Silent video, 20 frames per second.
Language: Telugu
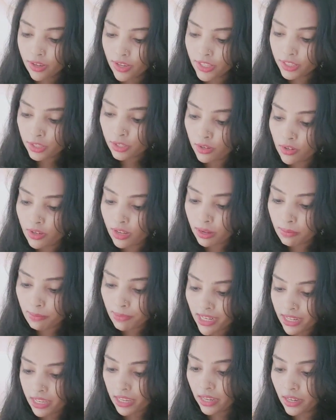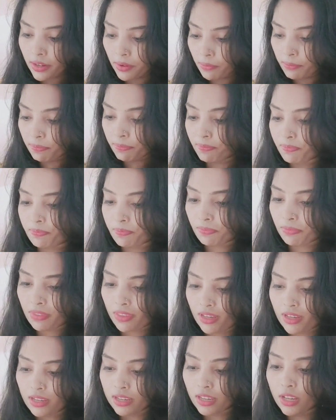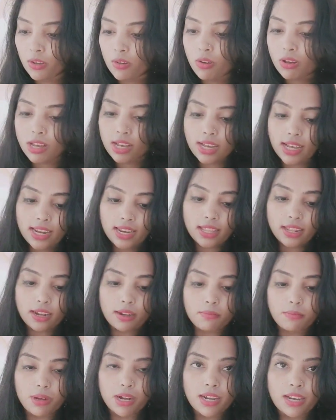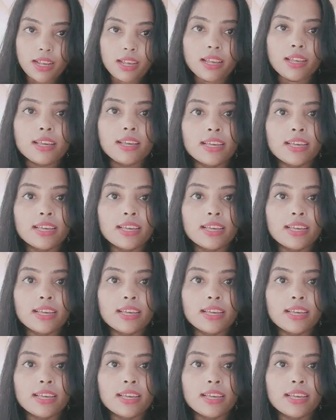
సో ఇందులోనే మనకి ఇంకొక కలర్ అనమాట